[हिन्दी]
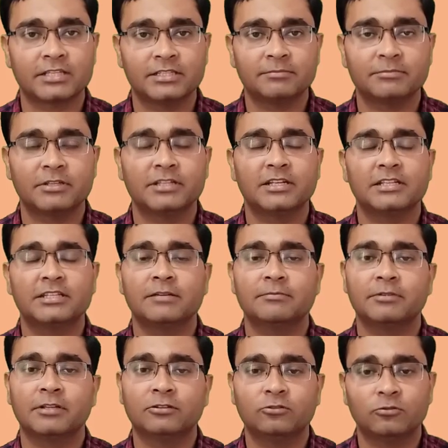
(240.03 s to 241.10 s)
पोटासियम दे दे
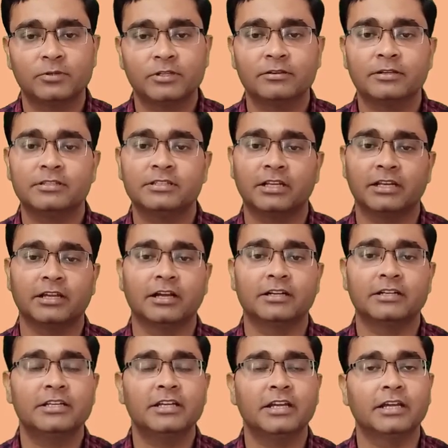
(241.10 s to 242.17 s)
लिथियम दे तो भी ये चलेगा
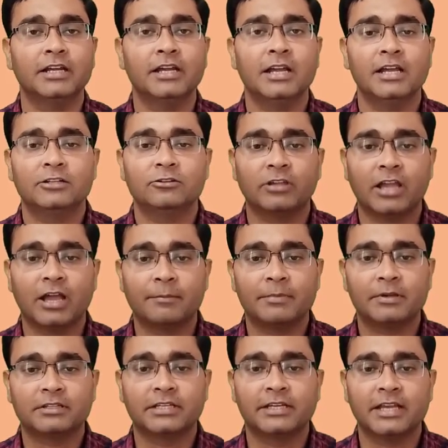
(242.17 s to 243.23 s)
ठीक है तो यहाँ
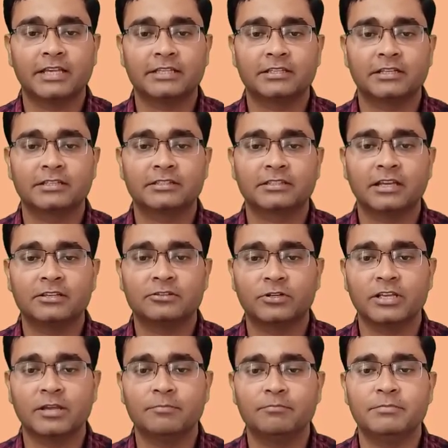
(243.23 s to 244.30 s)
पे सही आंसर इसका
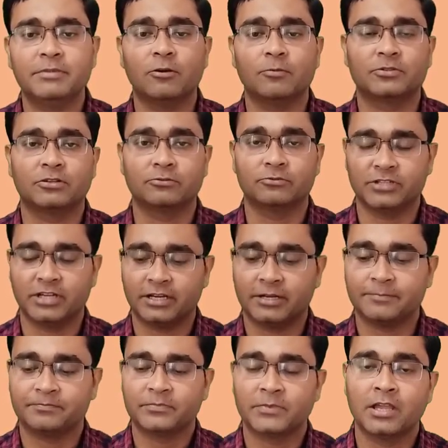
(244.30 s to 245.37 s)
सोडियम बी ऑप्शन हो
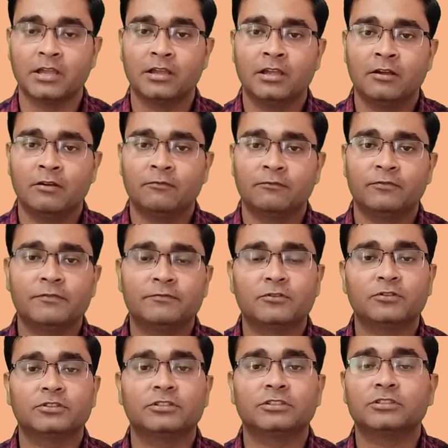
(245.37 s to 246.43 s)
जाएगा फिफ्थ
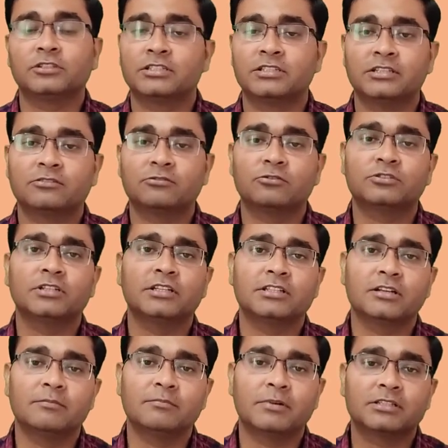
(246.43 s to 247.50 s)
क्वेश्चन सिक्स क्वेश्चन की
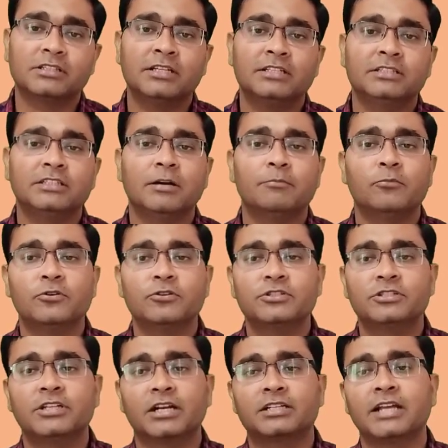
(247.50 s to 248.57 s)
तरफ बढ़ते हैं द
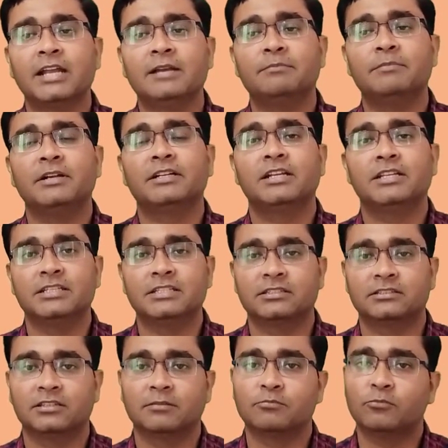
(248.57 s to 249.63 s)
मोस्ट डक्टाइल मेटल इज
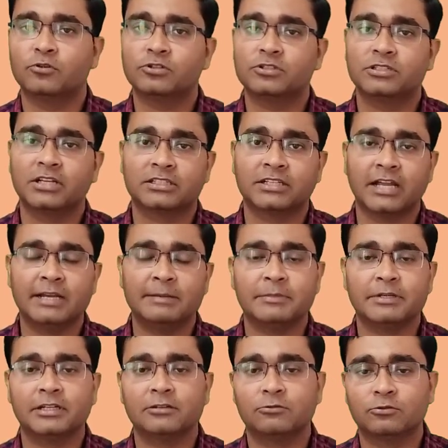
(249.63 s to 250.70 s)
द मोस्ट डक्टाइल
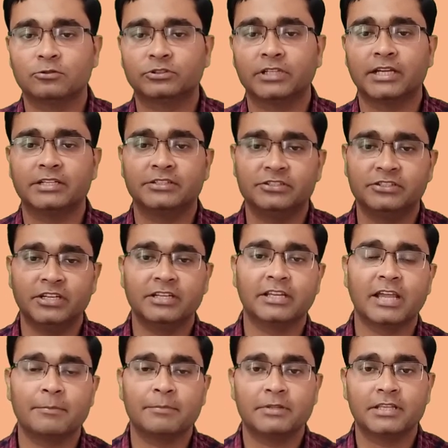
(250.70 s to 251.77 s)
मेटल कौन सा है जिंक
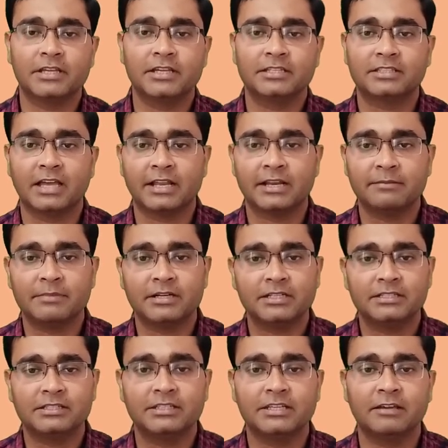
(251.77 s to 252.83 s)
यहाँ पे देखिए सारे
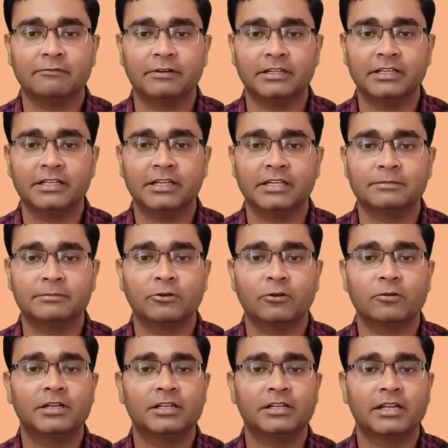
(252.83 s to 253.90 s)
मेटल्स दिए हुए ठीक है इसमें
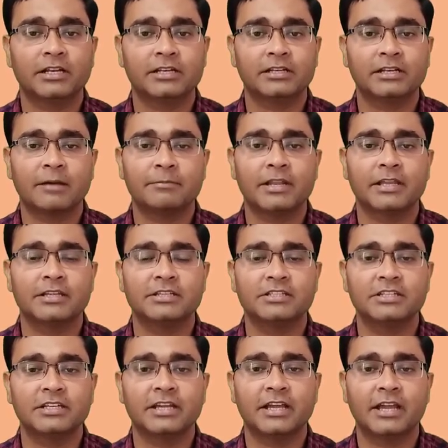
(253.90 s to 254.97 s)
नॉन मेटल का नाम नहीं है
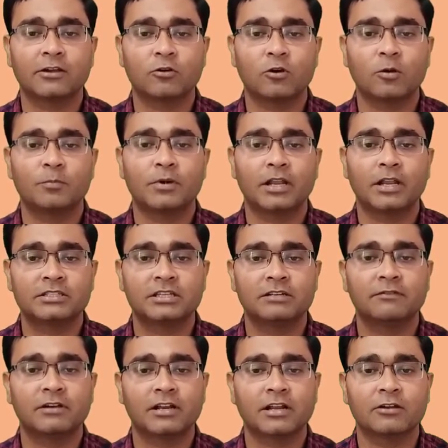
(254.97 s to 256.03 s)
जिंक है कॉपर है
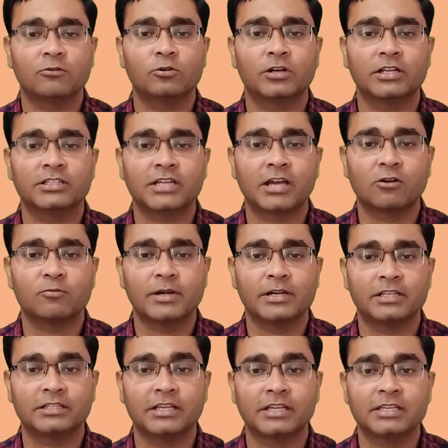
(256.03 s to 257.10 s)
सिल्वर है गोल्ड है चारों
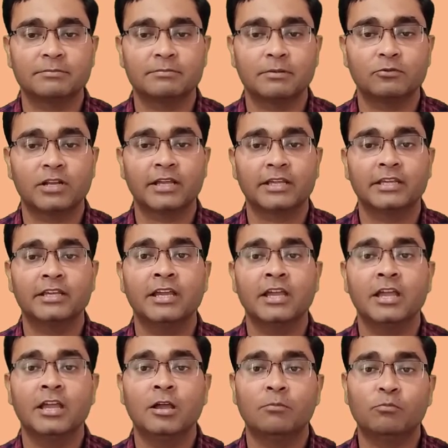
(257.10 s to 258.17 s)
मेटल्स है इसमें बोला है कि
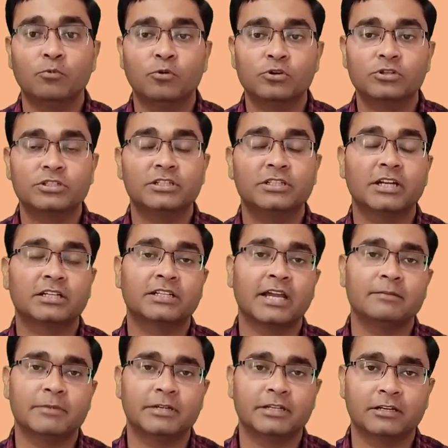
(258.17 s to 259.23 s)
मोस्ट
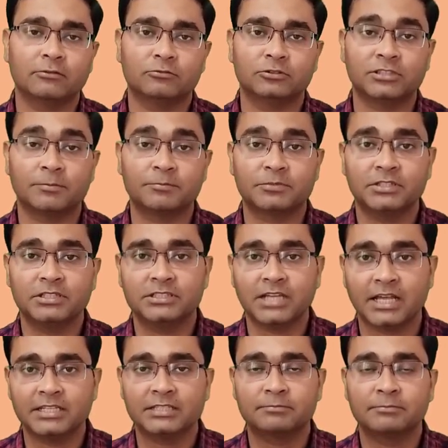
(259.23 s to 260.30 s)
डक्टाइल मेटल कौन सबसे
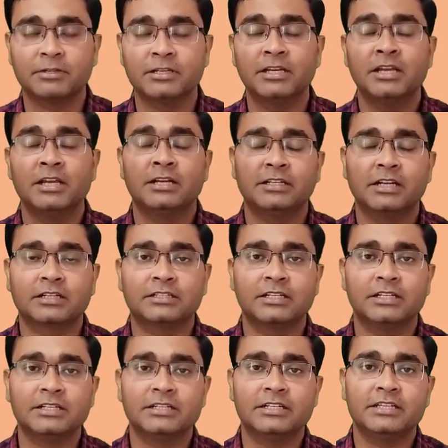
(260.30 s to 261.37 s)
ज्यादा इसमें
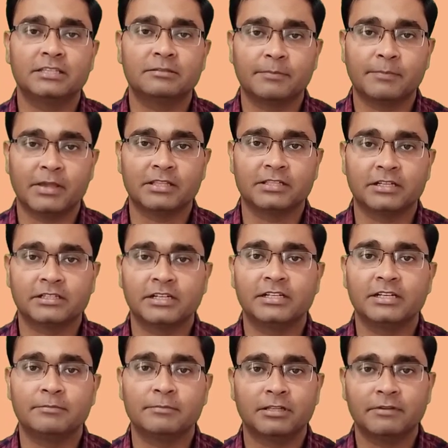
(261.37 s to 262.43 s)
डक्टिलिटी किसमें पाया
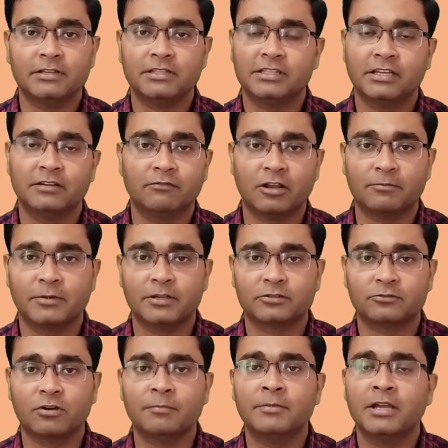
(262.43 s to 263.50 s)
डक्टिलिटी मतलब कि थीन वायर में
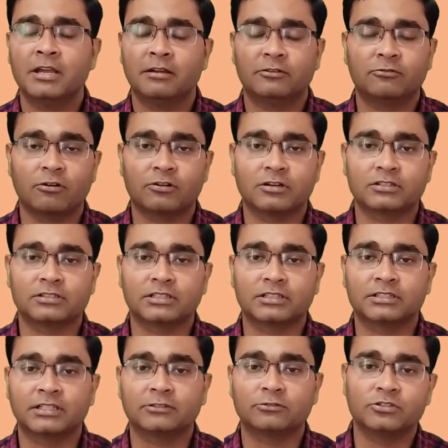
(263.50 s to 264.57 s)
इसको आप ड्रॉ कर
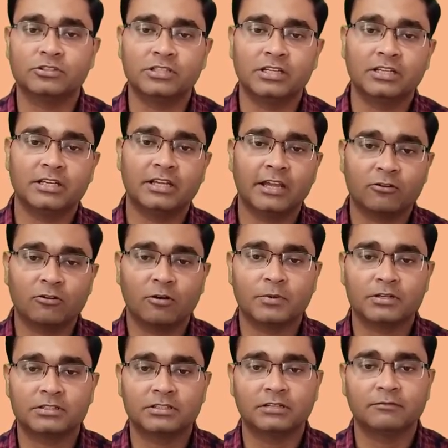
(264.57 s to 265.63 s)
सकते हैं तो जिंक है
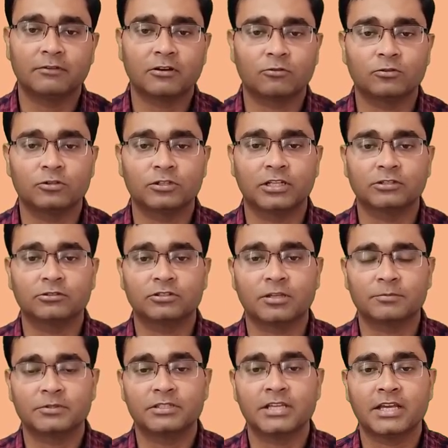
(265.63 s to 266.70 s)
कॉपर सिल्वर और गोल्ड है तो
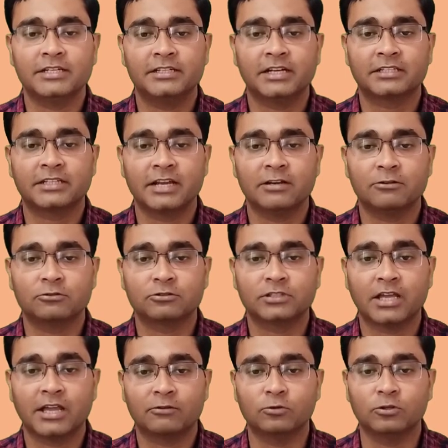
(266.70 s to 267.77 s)
सबसे ज्यादा डक्टाइल
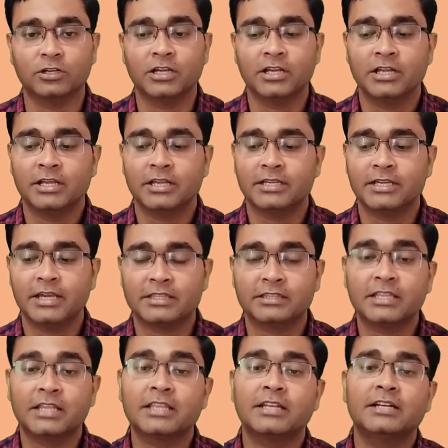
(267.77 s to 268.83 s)
होता है गोल्ड ये
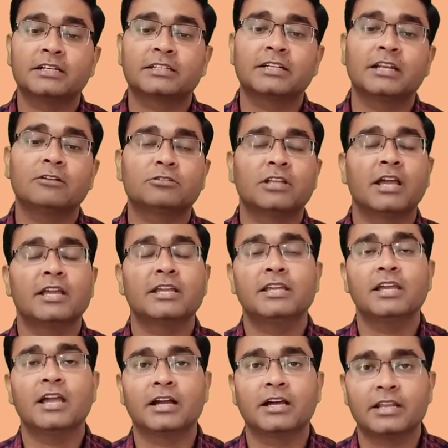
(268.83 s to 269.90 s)
इतना ज्यादा डक्टाइल होता है
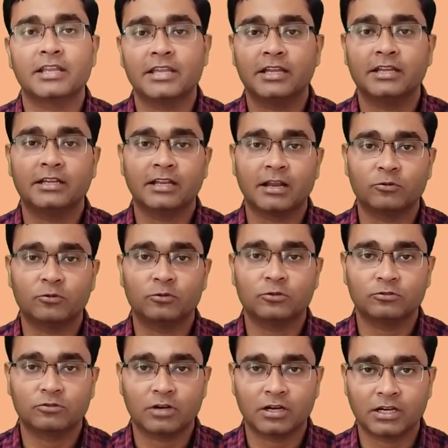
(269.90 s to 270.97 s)
कि अगर एक ग्राम
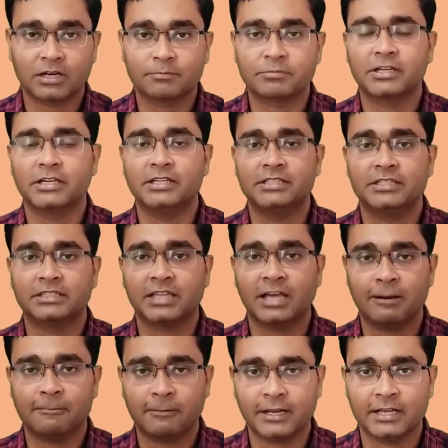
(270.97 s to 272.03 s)
गोल्ड को अगर आप खींच के
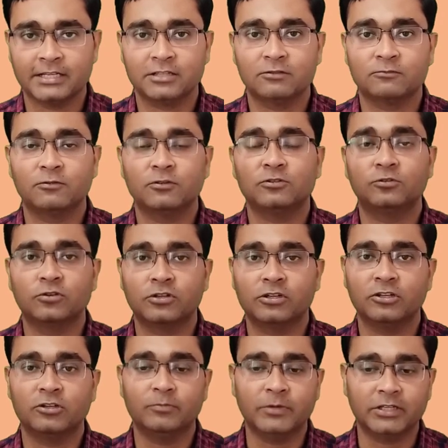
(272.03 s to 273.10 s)
तार बनाया जाए तो वो दो
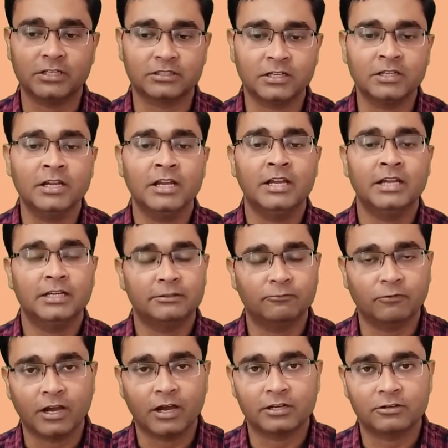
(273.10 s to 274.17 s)
किलोमीटर तक
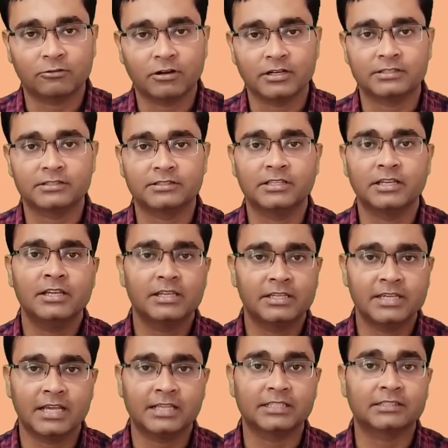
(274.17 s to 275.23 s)
वाड्रॉन इससे
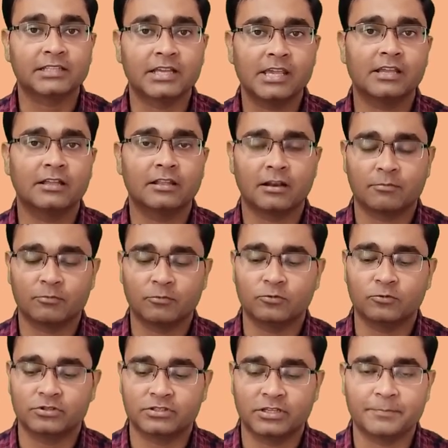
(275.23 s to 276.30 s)
किया जाता है एक ग्राम
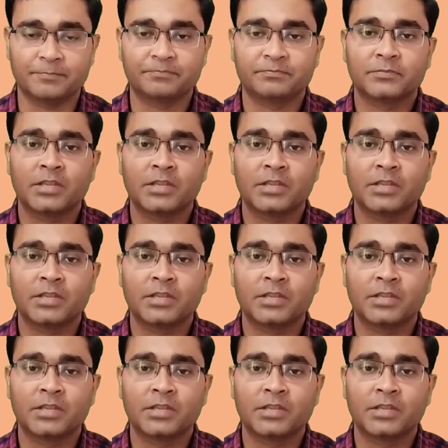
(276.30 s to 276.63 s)
गोल्ड से